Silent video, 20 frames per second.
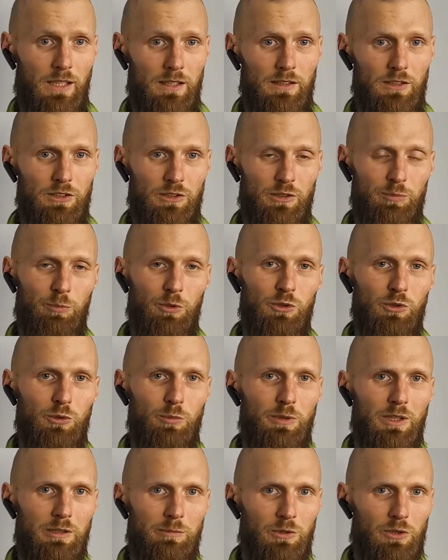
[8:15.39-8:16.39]
A też
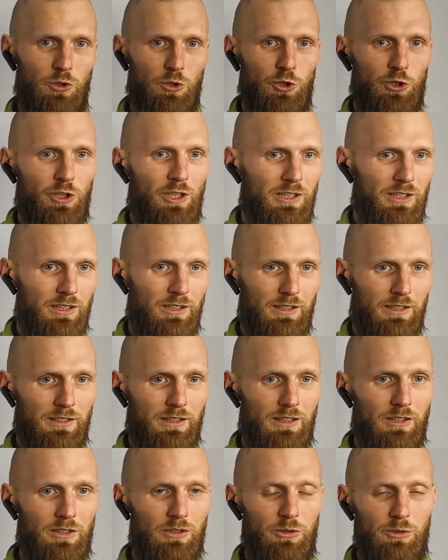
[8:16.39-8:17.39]
sposób jakby czyszczenia
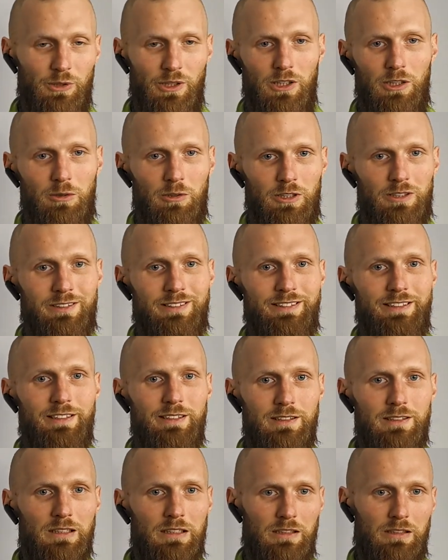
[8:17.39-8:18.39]
jednego i drugiego jest
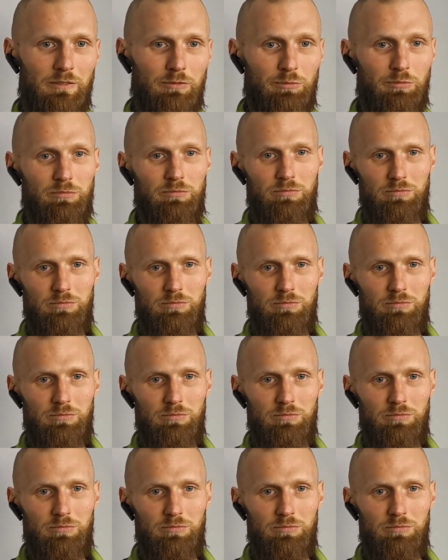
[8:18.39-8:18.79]
inny i